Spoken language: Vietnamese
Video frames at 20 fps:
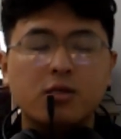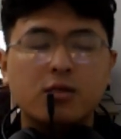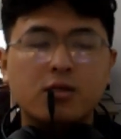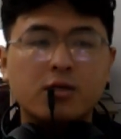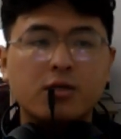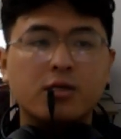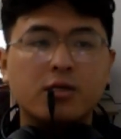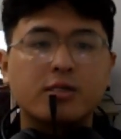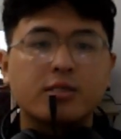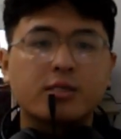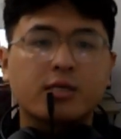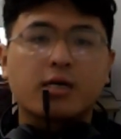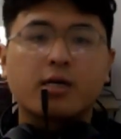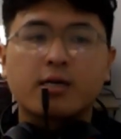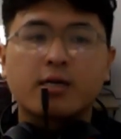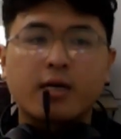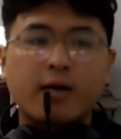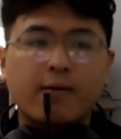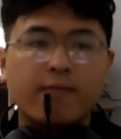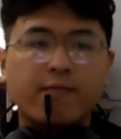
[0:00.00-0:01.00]

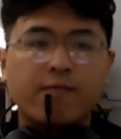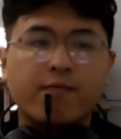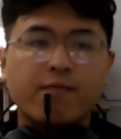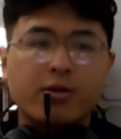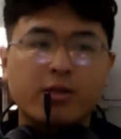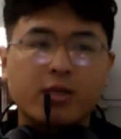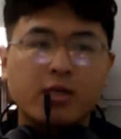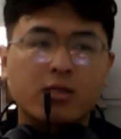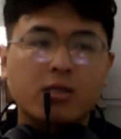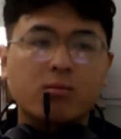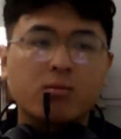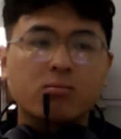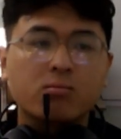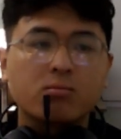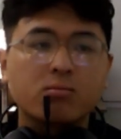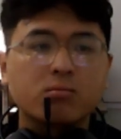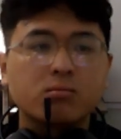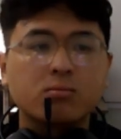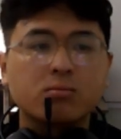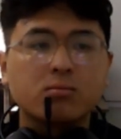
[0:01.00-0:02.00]
Instagram và TikTok.
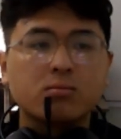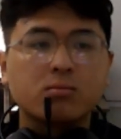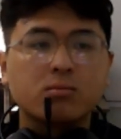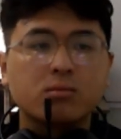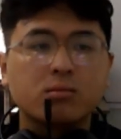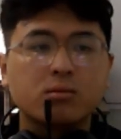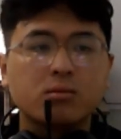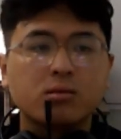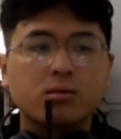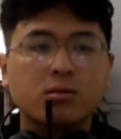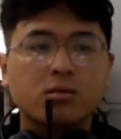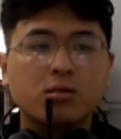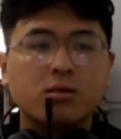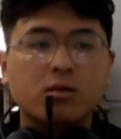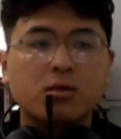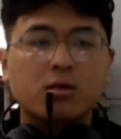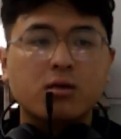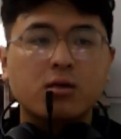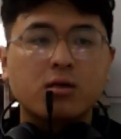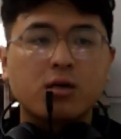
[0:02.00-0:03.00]

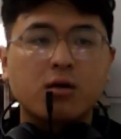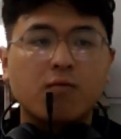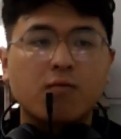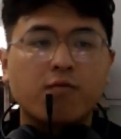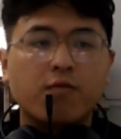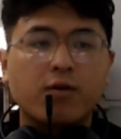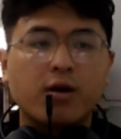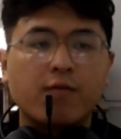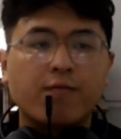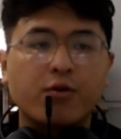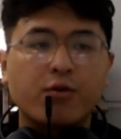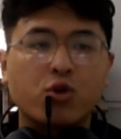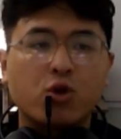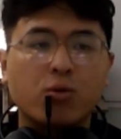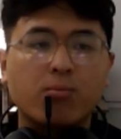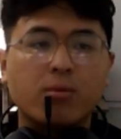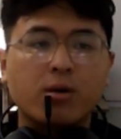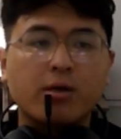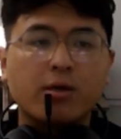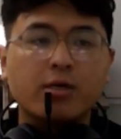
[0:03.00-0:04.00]
Không phải vì đổi
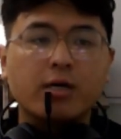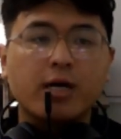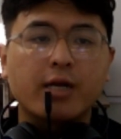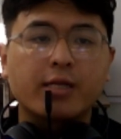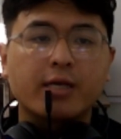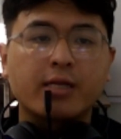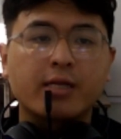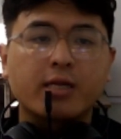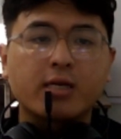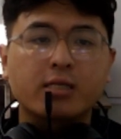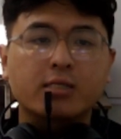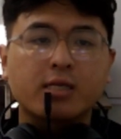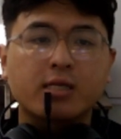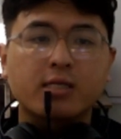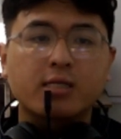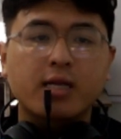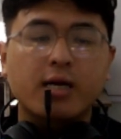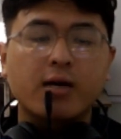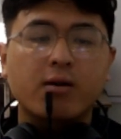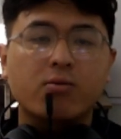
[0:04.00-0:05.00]
mới hay tính năng sáng
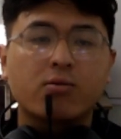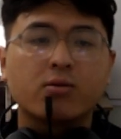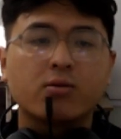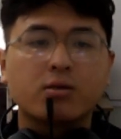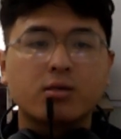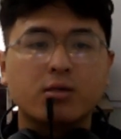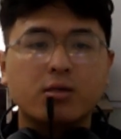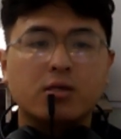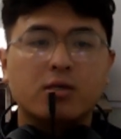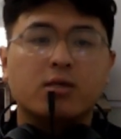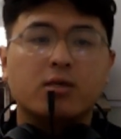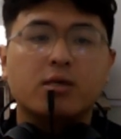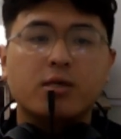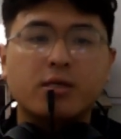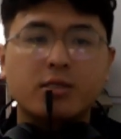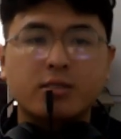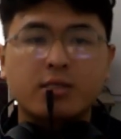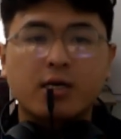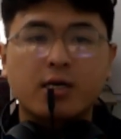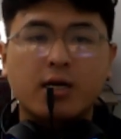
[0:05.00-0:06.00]
tạo,
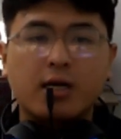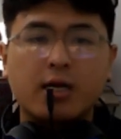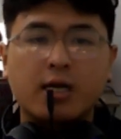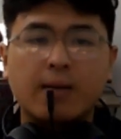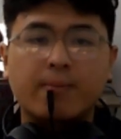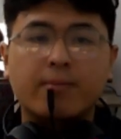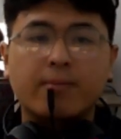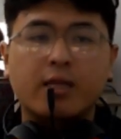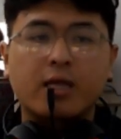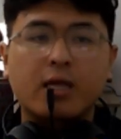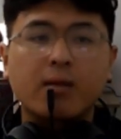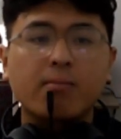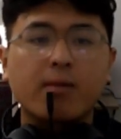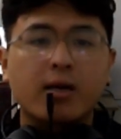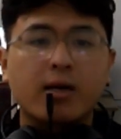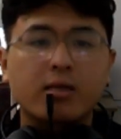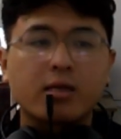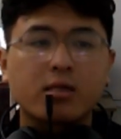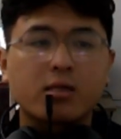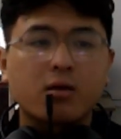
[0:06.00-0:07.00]
Instagram đã đánh bại
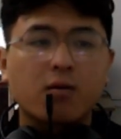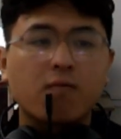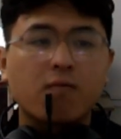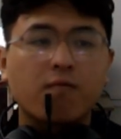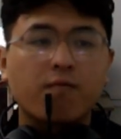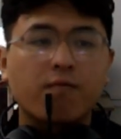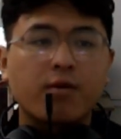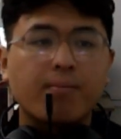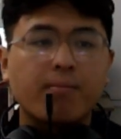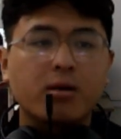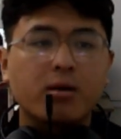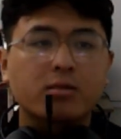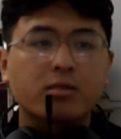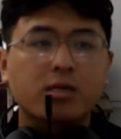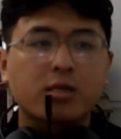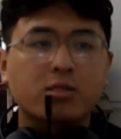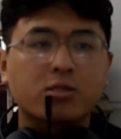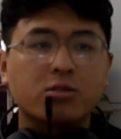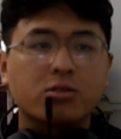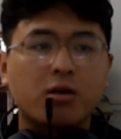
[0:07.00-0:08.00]
TikTok về mức tăng
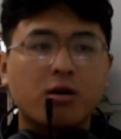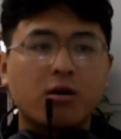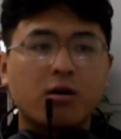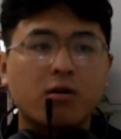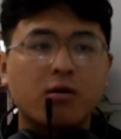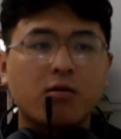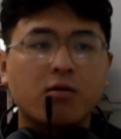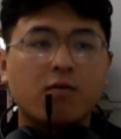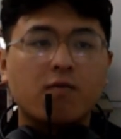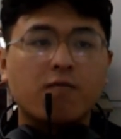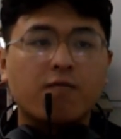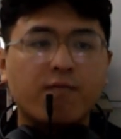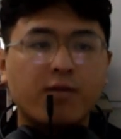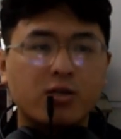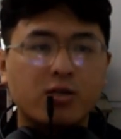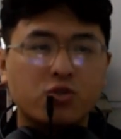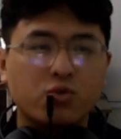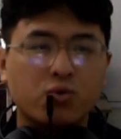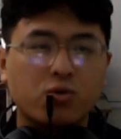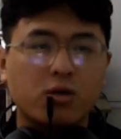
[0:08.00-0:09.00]
trưởng và
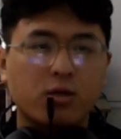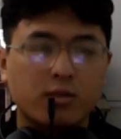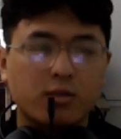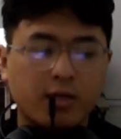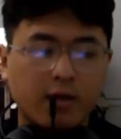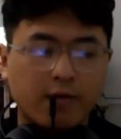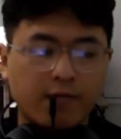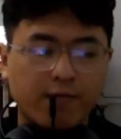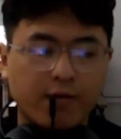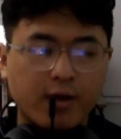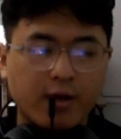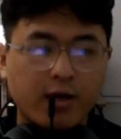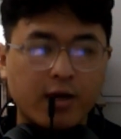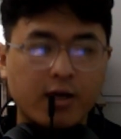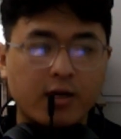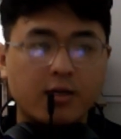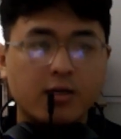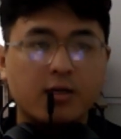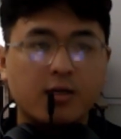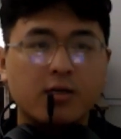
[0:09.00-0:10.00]
số lượt tải về.
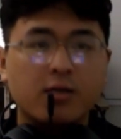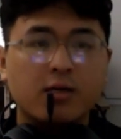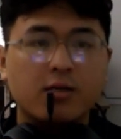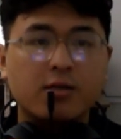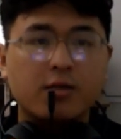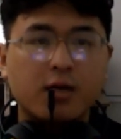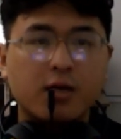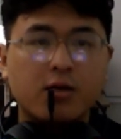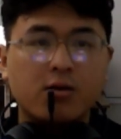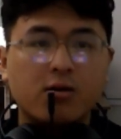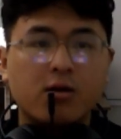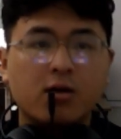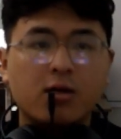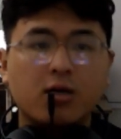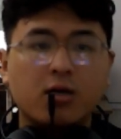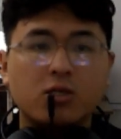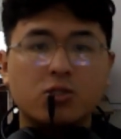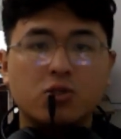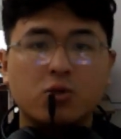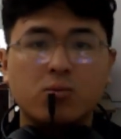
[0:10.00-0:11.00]
nhờ lượng người
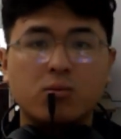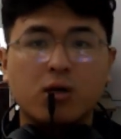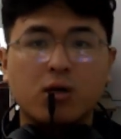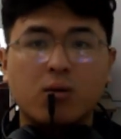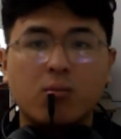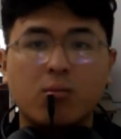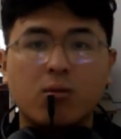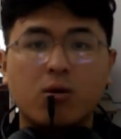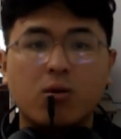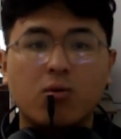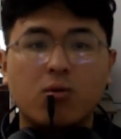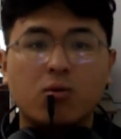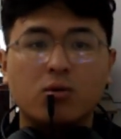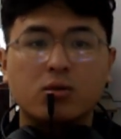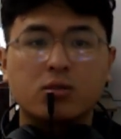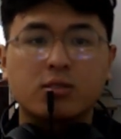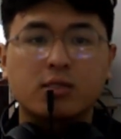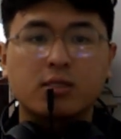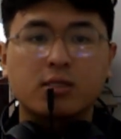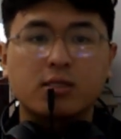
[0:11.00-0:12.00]
dùng khổng lồ
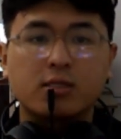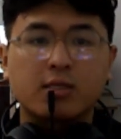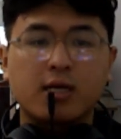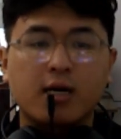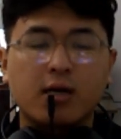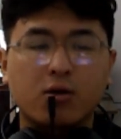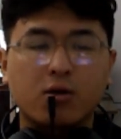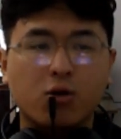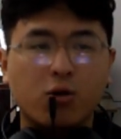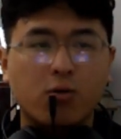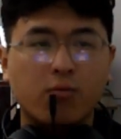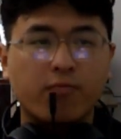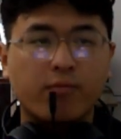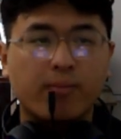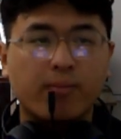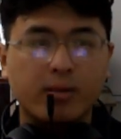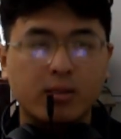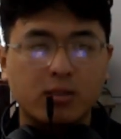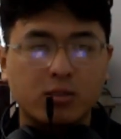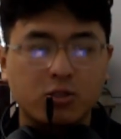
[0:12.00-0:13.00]
sẵn sàng có và
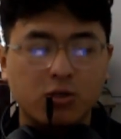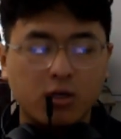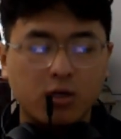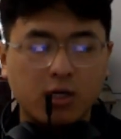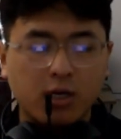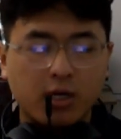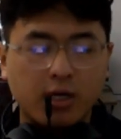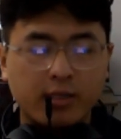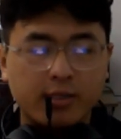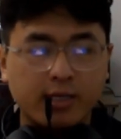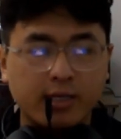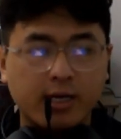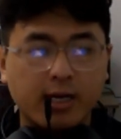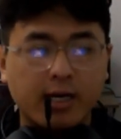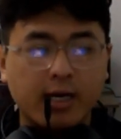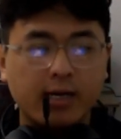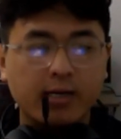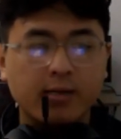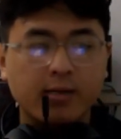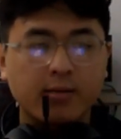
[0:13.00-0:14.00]
bắt trước các nền tảng khác.